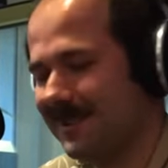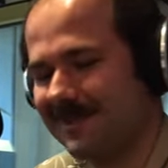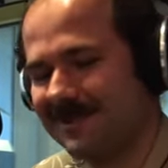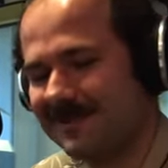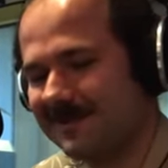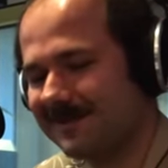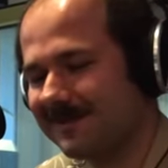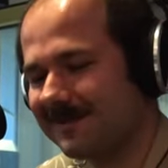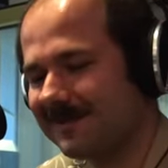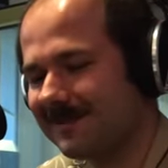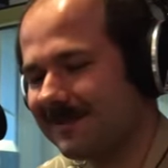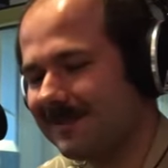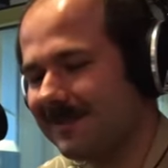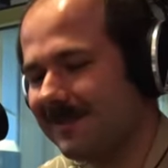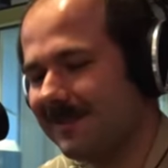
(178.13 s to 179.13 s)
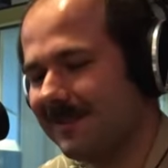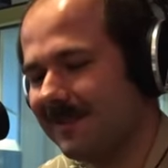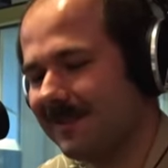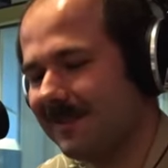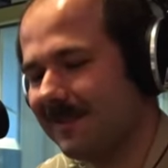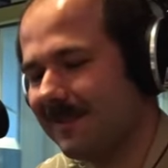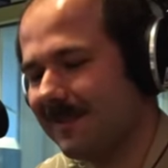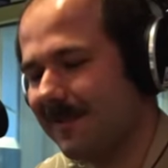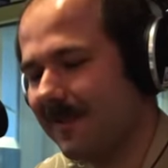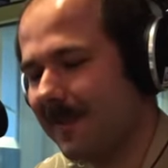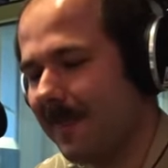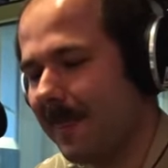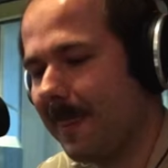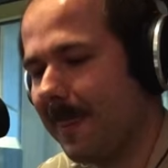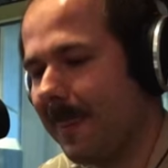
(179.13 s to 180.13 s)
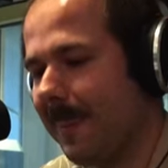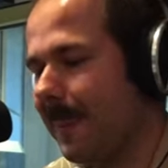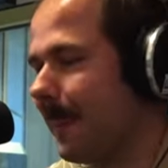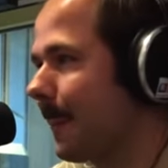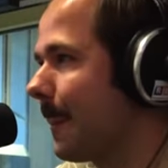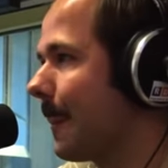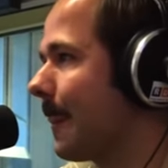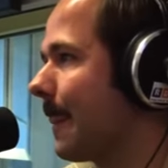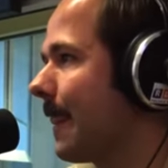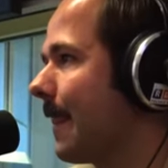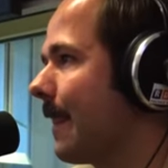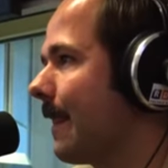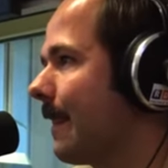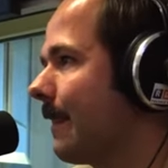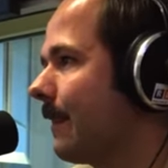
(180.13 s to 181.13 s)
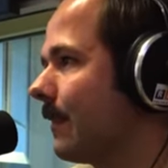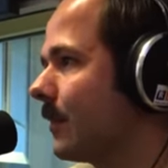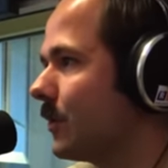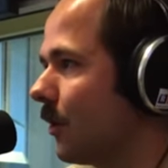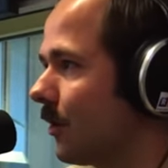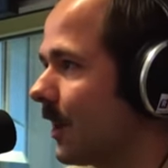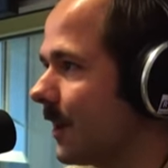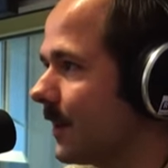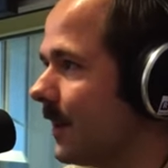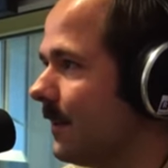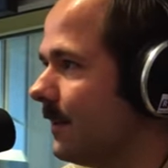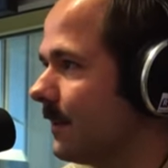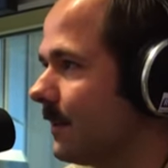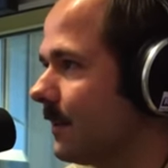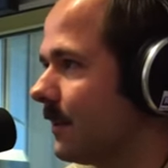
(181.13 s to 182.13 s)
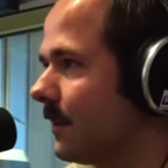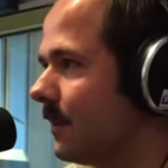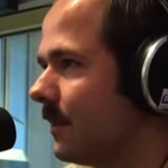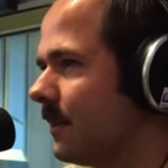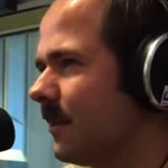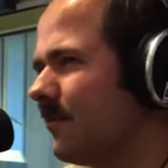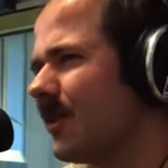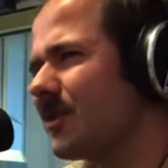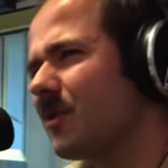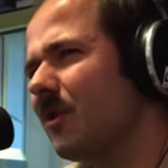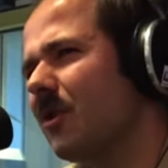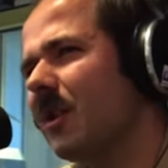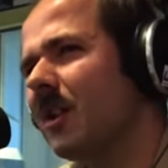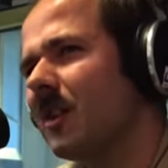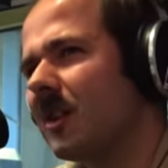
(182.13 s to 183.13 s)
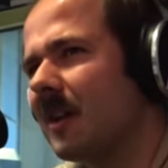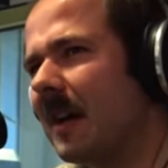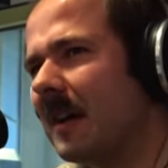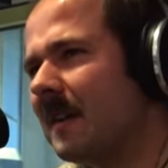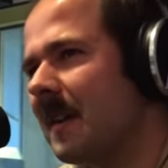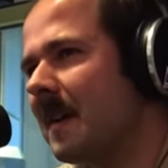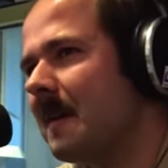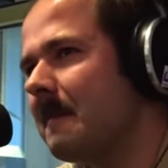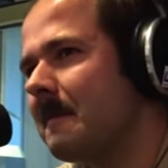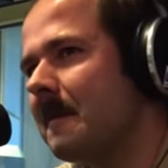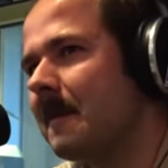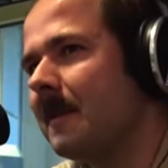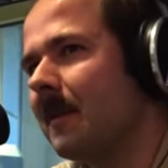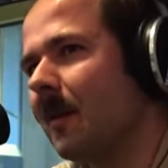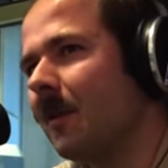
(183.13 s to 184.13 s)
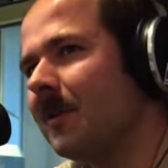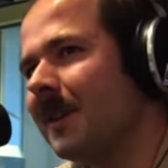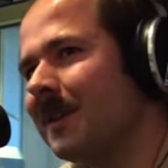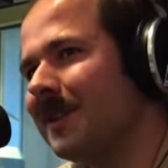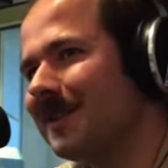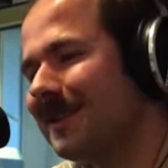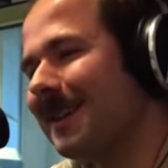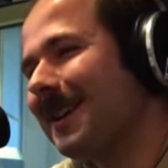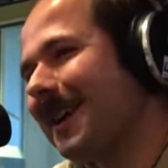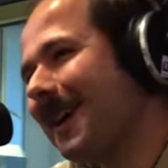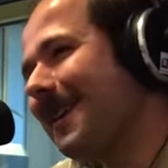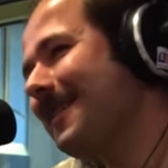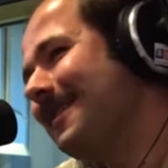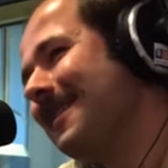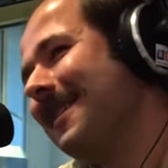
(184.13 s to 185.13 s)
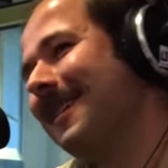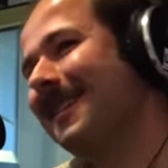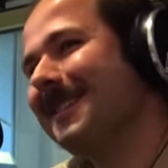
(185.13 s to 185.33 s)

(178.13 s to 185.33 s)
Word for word: Kajra, czyli żona, ale częściej śmieje czy płacze? Kto, Kajra? Tak. Wiesz co, Kajra, ona jest taka...